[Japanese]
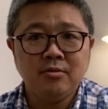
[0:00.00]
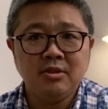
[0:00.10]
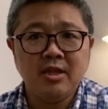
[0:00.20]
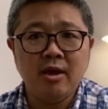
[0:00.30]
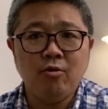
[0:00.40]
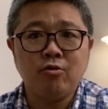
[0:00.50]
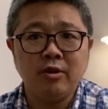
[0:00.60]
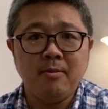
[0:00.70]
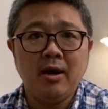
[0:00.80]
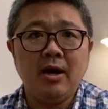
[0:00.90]
して
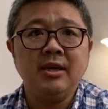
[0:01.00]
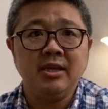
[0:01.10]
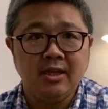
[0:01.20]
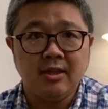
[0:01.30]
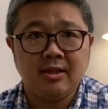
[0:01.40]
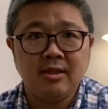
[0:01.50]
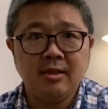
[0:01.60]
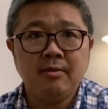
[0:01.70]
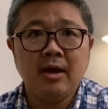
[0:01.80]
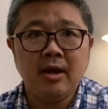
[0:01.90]
送ればいいで
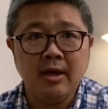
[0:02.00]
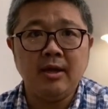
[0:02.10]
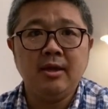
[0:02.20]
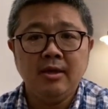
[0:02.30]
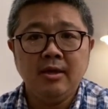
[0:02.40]
す。はい、